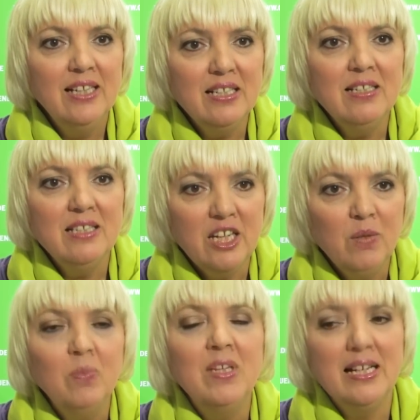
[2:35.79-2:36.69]
dass es
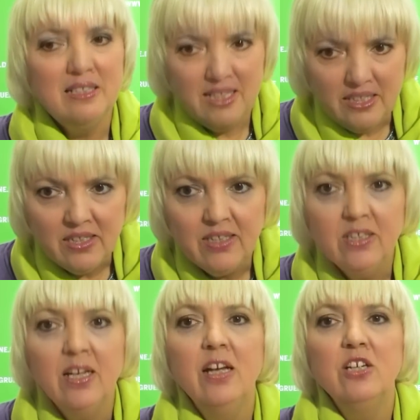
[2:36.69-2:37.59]
eben
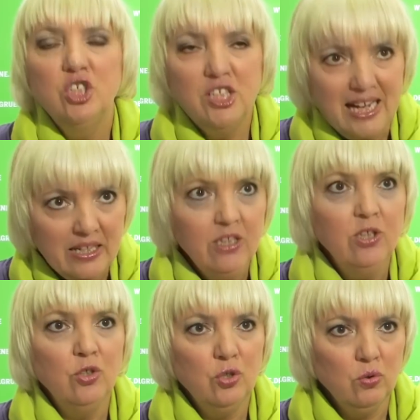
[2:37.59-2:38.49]
tatsächlich
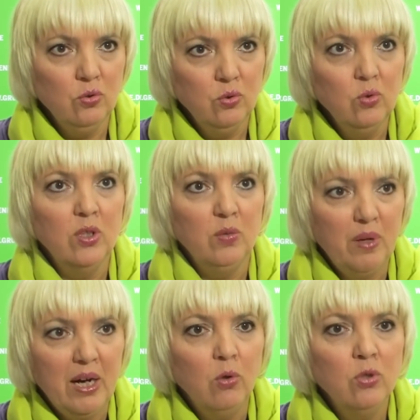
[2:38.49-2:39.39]
staatliche Strukturen
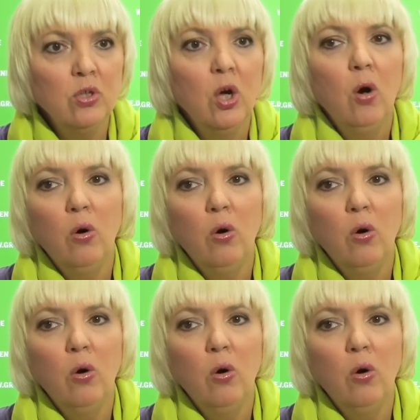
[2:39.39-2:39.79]
braucht